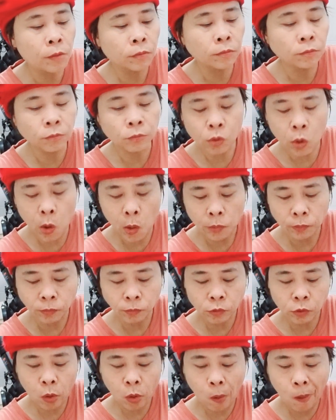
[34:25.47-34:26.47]
Điều
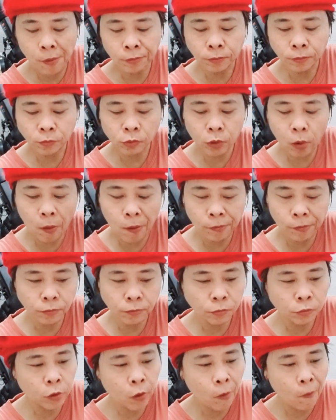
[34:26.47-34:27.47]
33. Phối
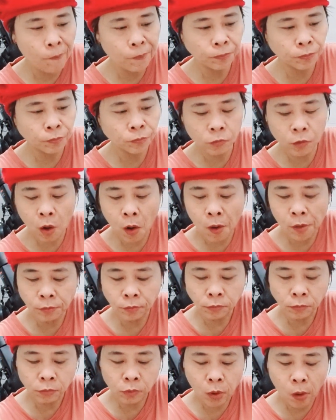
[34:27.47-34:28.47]
hợp công tác
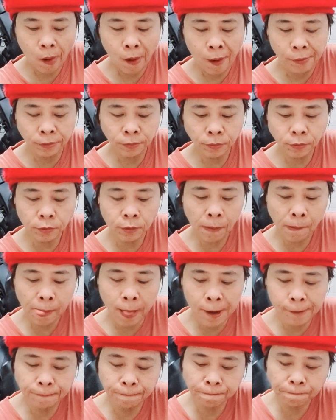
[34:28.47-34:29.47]
giữa cơ quan
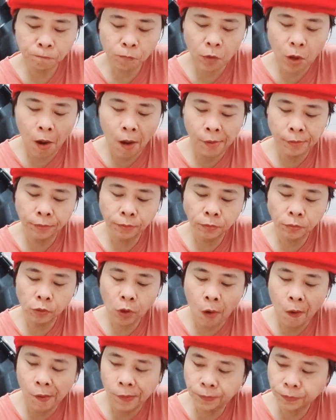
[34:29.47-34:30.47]
tổ chức Việt Nam
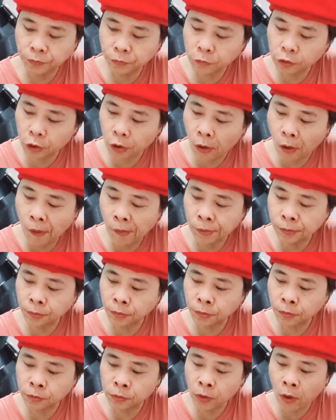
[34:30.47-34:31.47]
và cơ quan đại
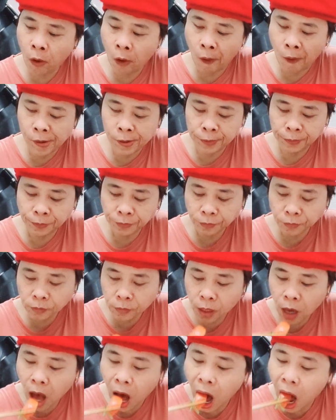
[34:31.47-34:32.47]
diện. 1.
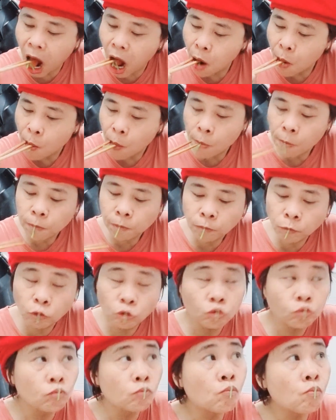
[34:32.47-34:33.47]
Cơ quan tổ
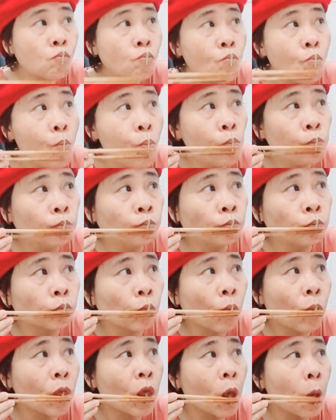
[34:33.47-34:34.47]
chức Việt Nam có
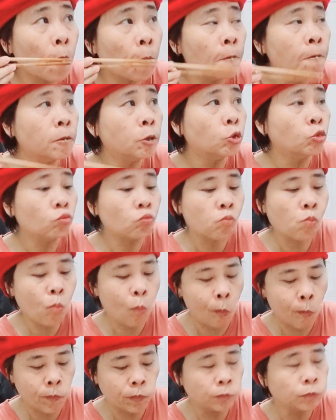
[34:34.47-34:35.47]
trách nhiệm
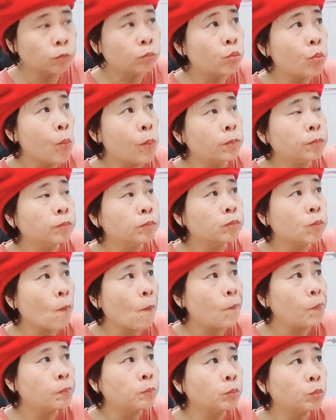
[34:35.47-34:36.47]
A. Cung cấp
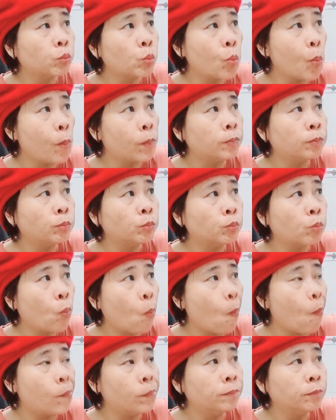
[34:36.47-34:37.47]
thông tin cần
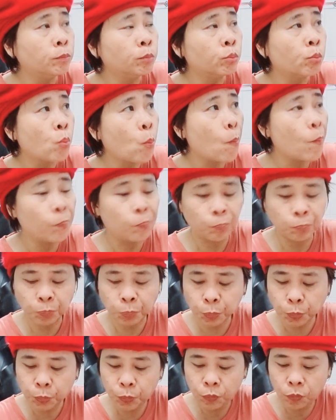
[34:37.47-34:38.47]
thiết phục vụ cho hoạt động
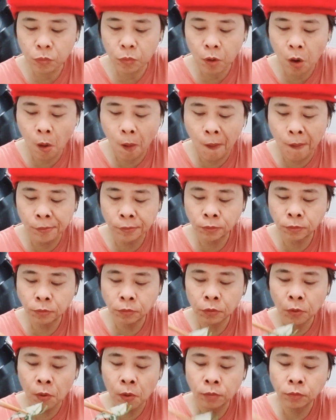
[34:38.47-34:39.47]
đối ngoại của cơ quan
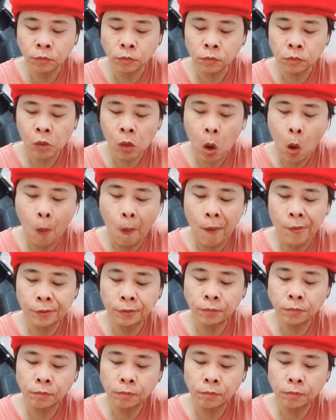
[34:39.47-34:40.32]
đại diện. B.